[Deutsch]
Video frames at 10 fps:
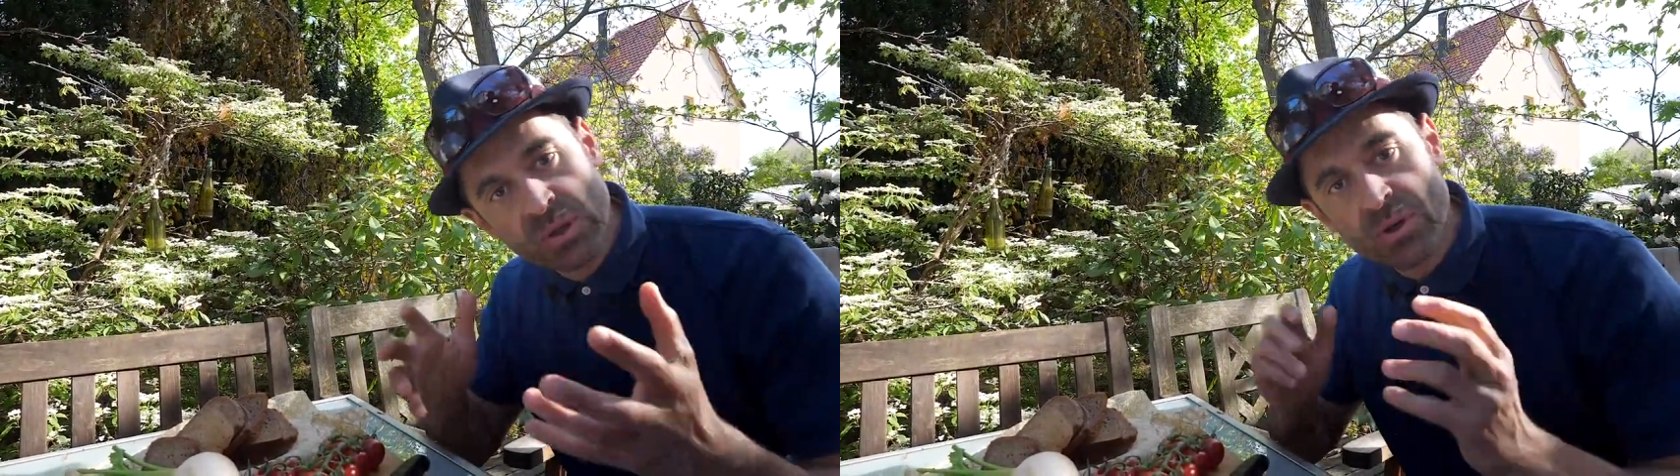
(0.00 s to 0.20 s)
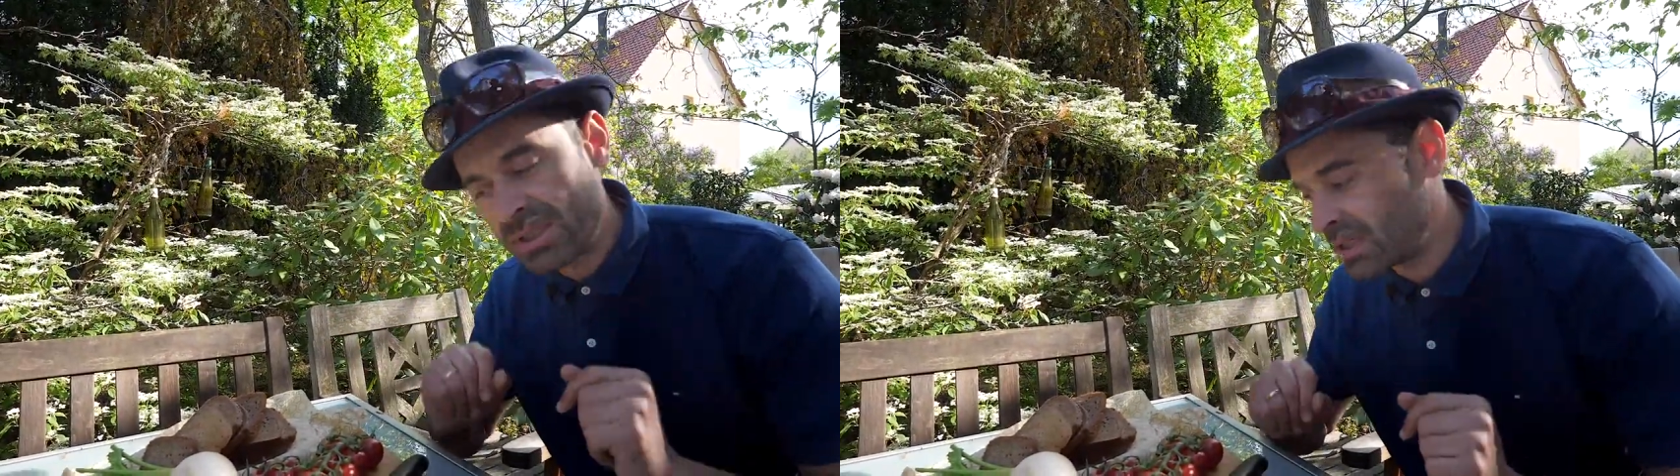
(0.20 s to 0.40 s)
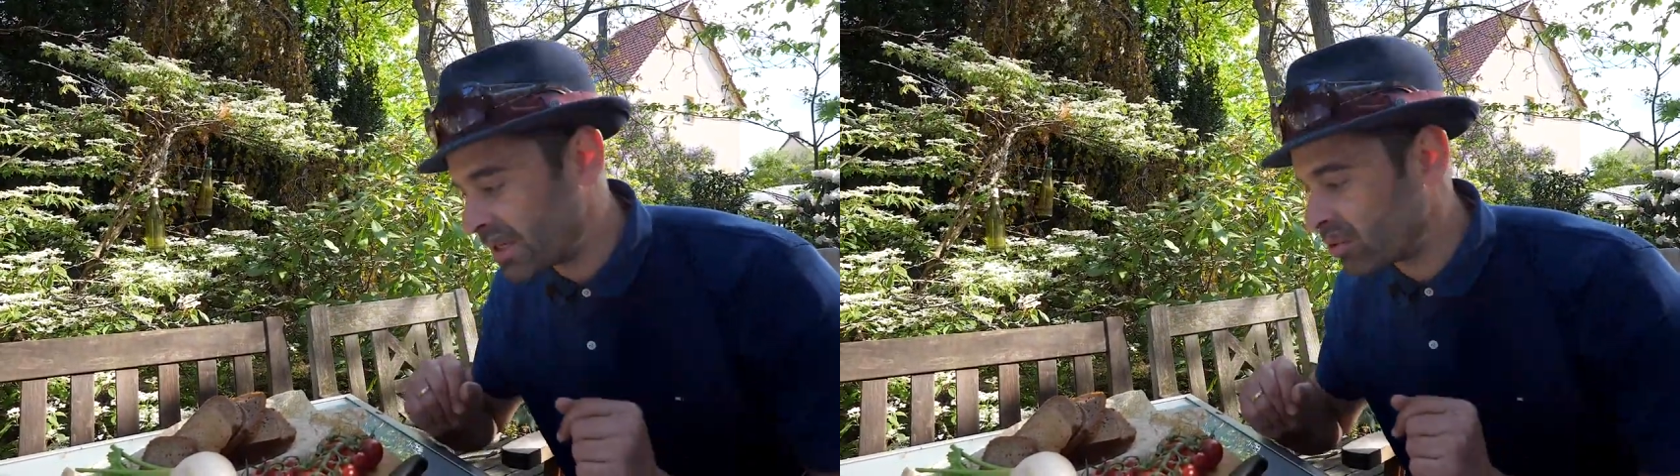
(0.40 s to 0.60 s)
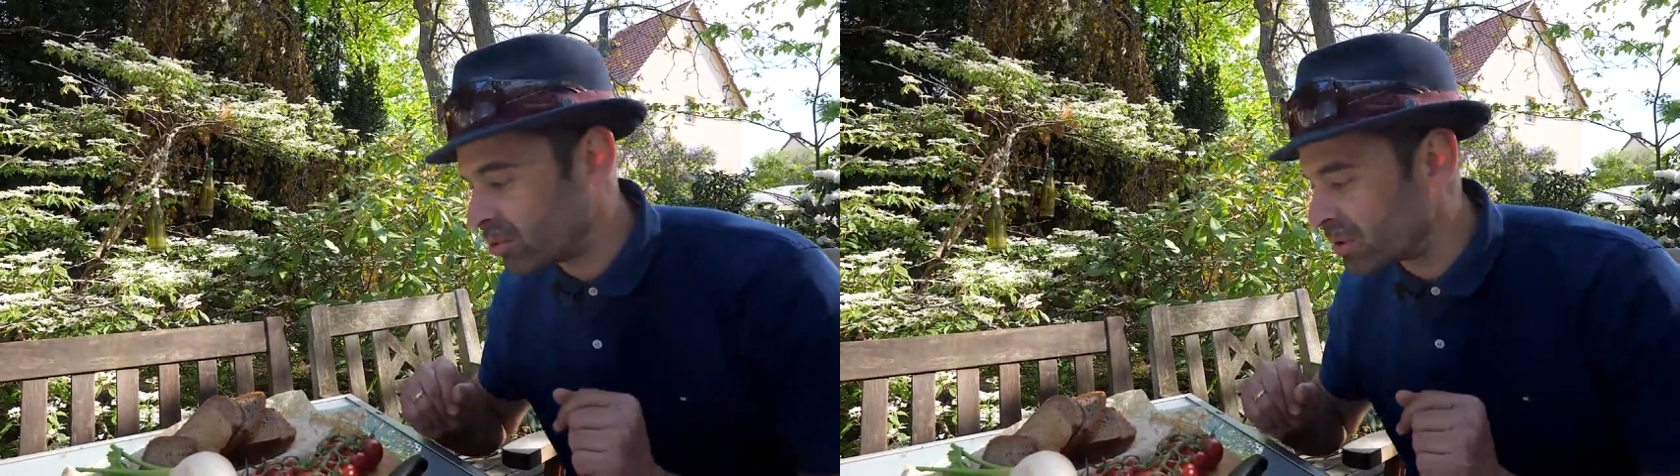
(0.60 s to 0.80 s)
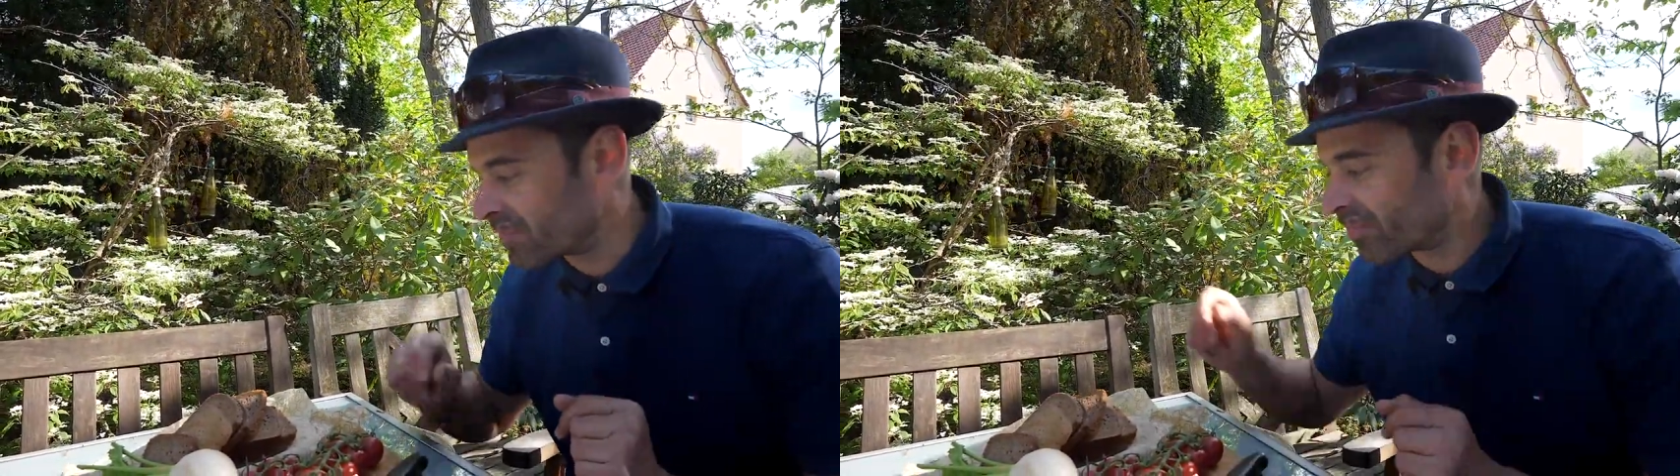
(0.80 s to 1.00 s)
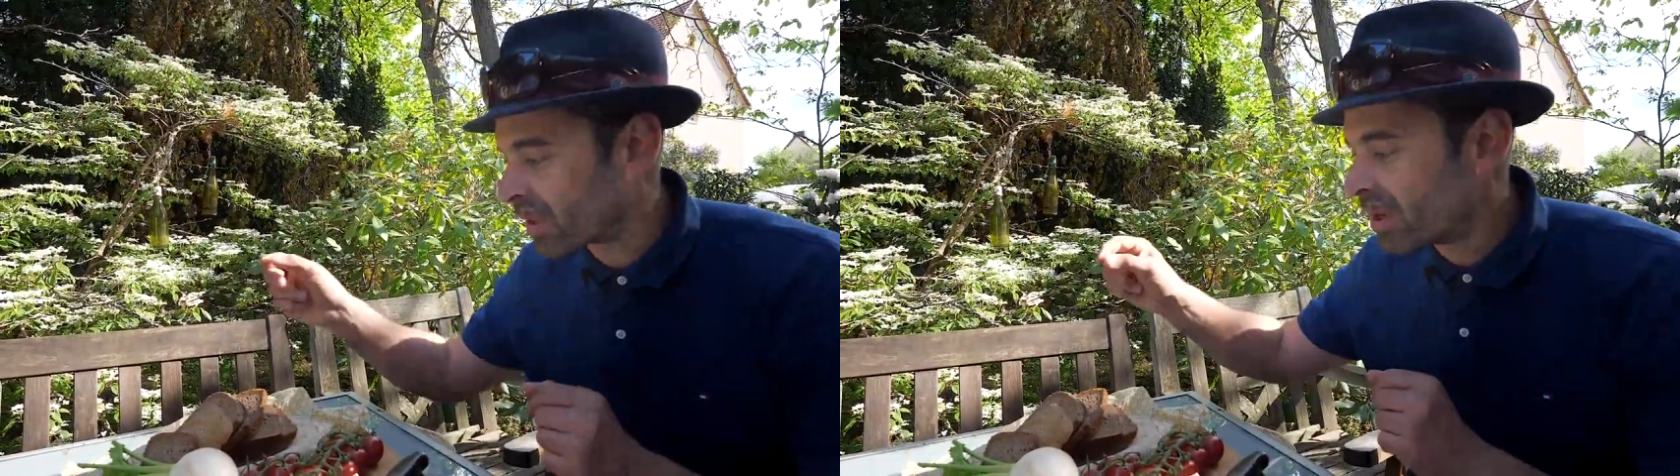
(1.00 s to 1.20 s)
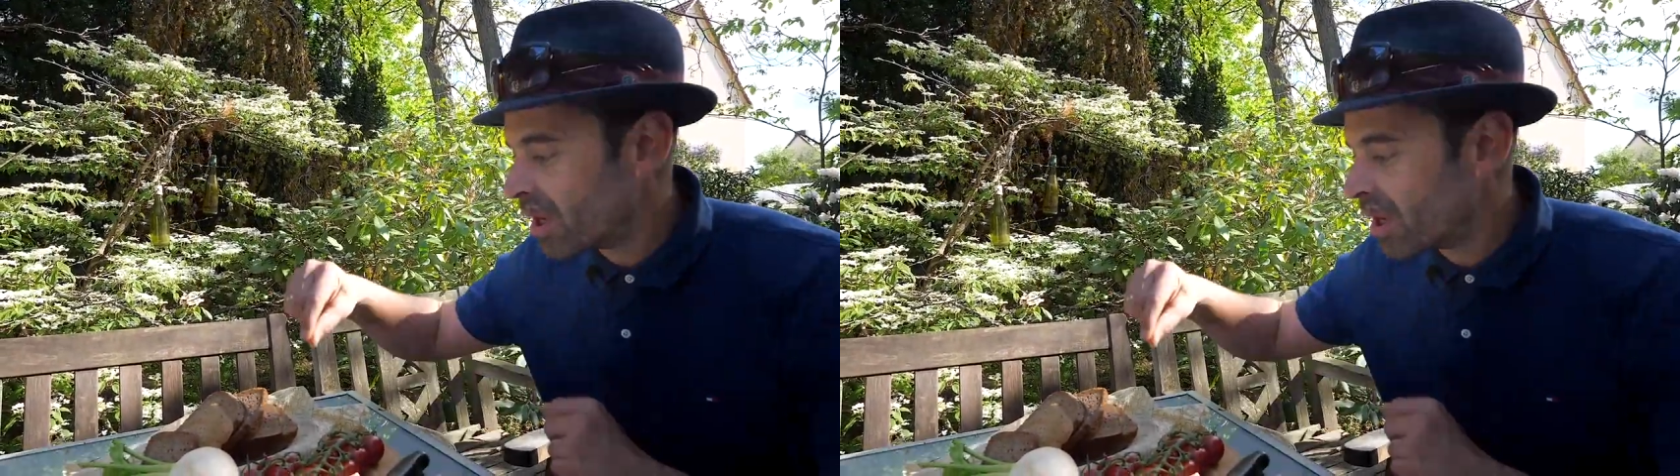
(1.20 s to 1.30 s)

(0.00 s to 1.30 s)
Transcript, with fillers: Wir können sie sehr gut nutzen.